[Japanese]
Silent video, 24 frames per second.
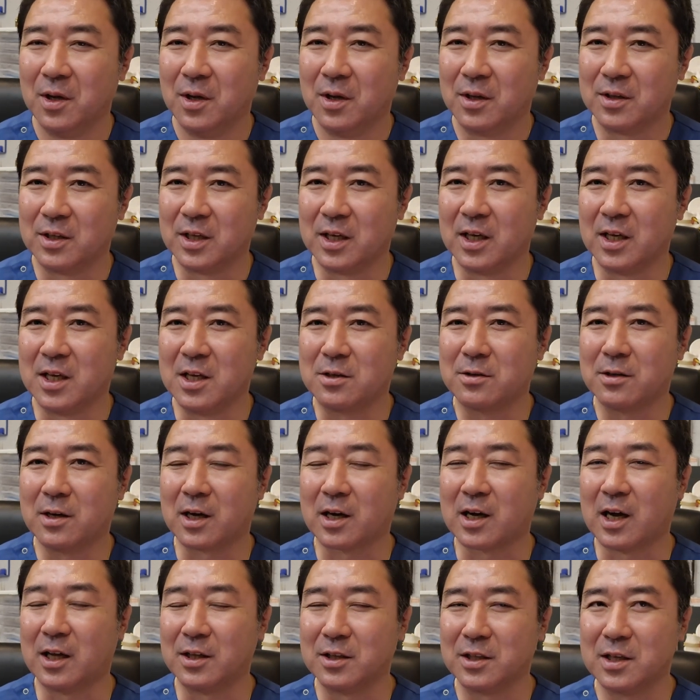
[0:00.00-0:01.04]
でいく
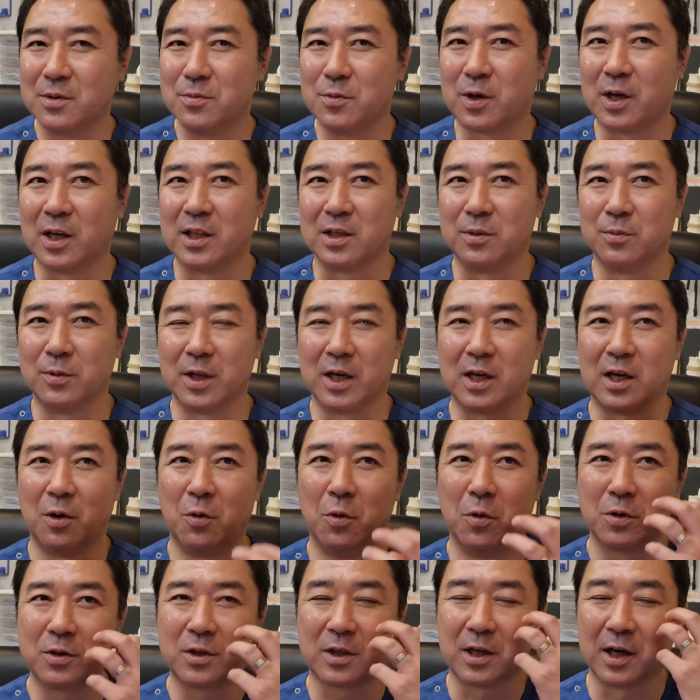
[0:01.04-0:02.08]
ら噛んでも噛んでもなんか
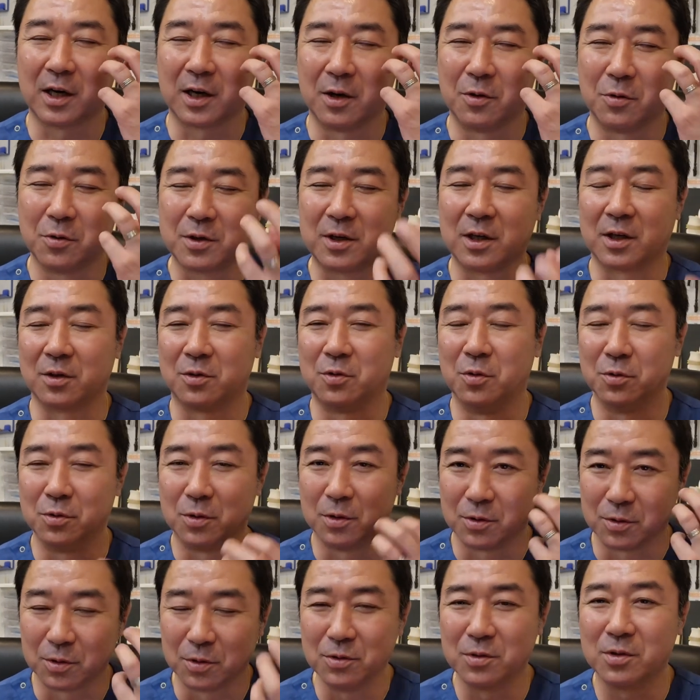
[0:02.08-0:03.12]
奥から奥からどん
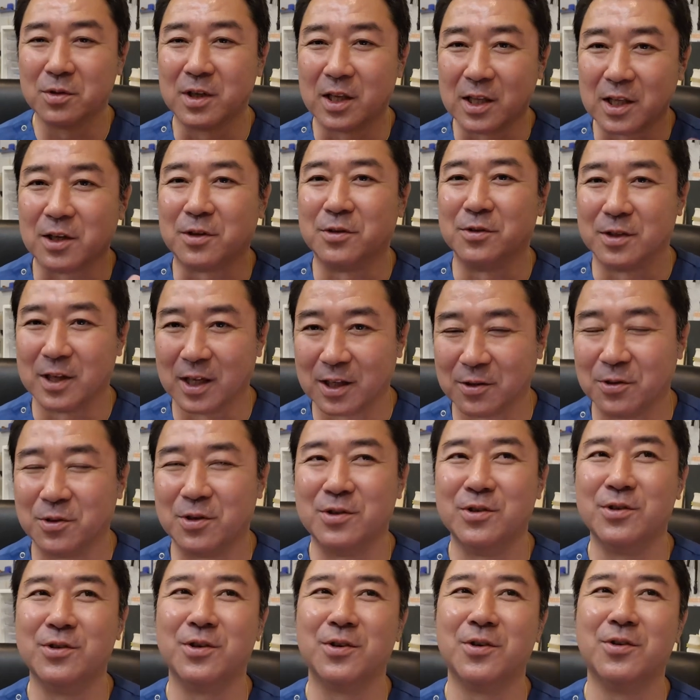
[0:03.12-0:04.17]
どんどんどん出てくるなと
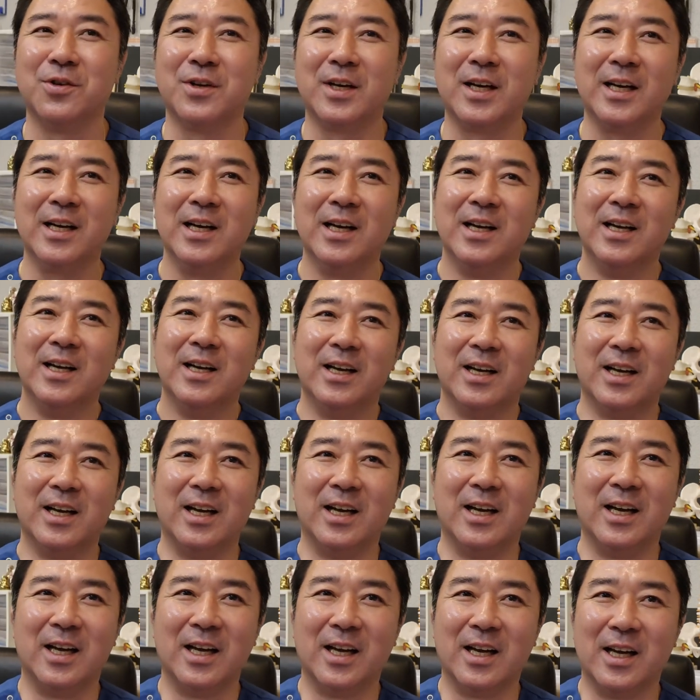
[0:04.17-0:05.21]
いうような、
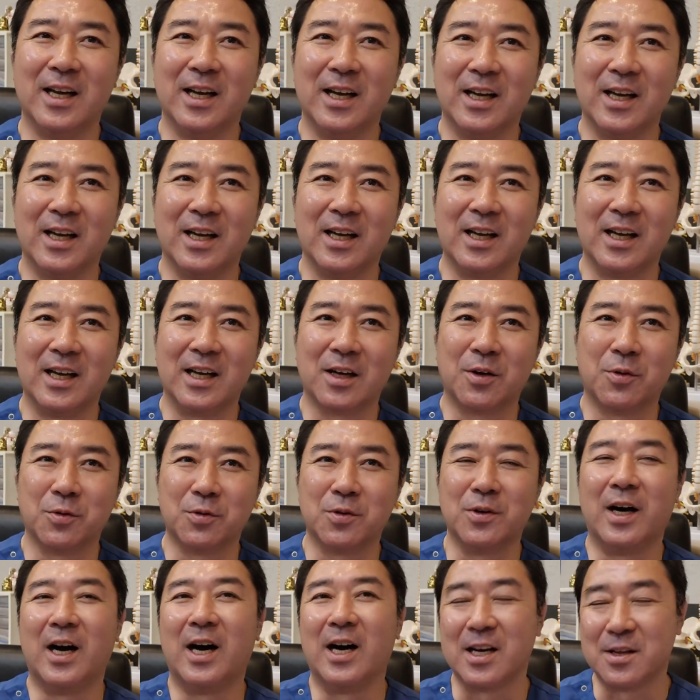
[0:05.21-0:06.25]
えー、こ
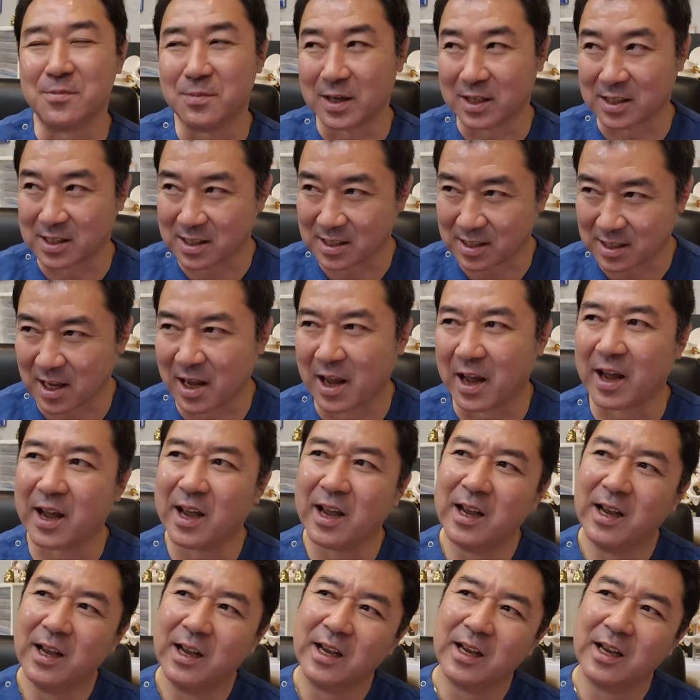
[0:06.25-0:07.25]
とがありまして、